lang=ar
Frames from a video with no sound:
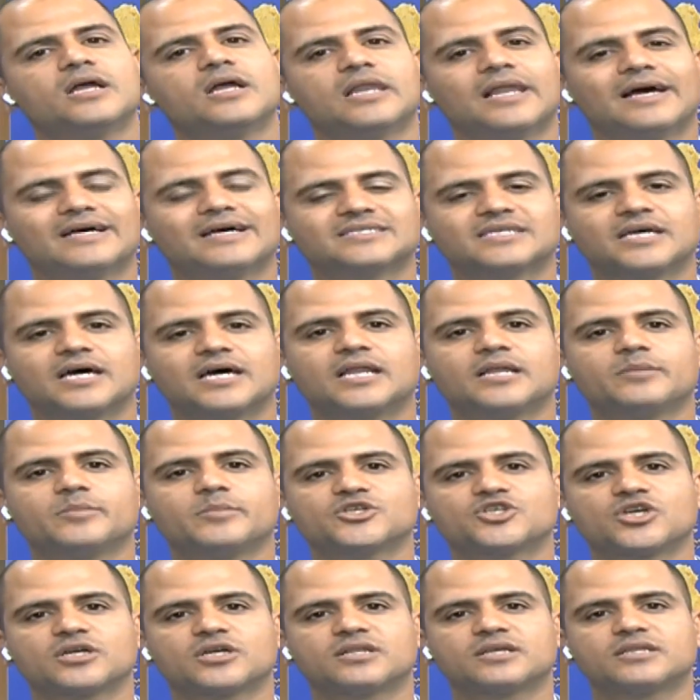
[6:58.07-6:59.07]
لا زال
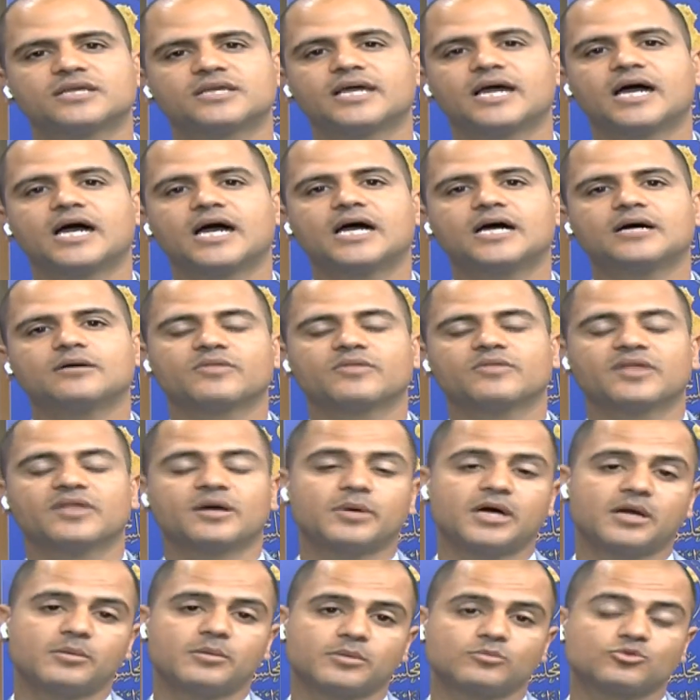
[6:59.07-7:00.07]
المشهد لديها
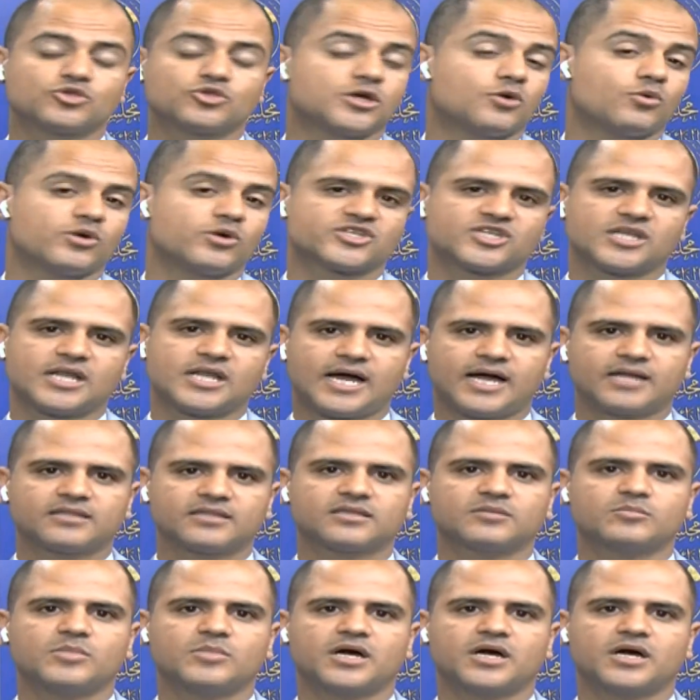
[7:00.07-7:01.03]
ضبابي مشوش الى حد ما